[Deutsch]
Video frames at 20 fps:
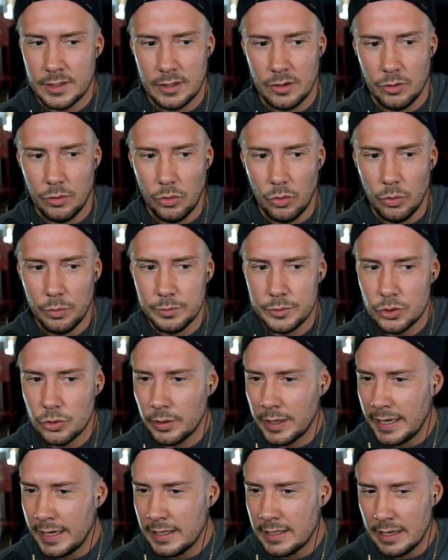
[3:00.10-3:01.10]
um zu
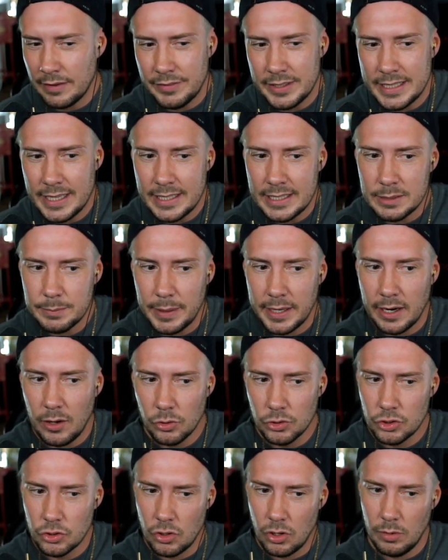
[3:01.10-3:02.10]
reden. Da wird ja nichts bei
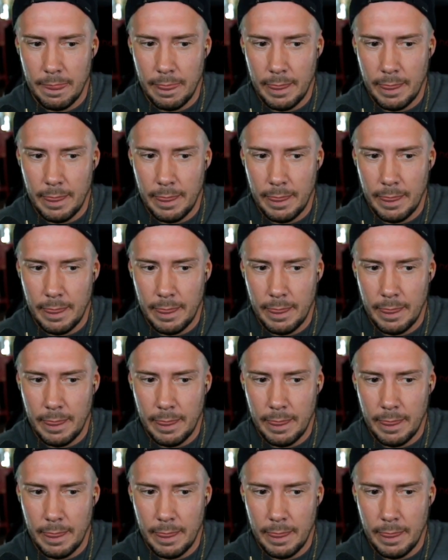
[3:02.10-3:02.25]
rauskommen.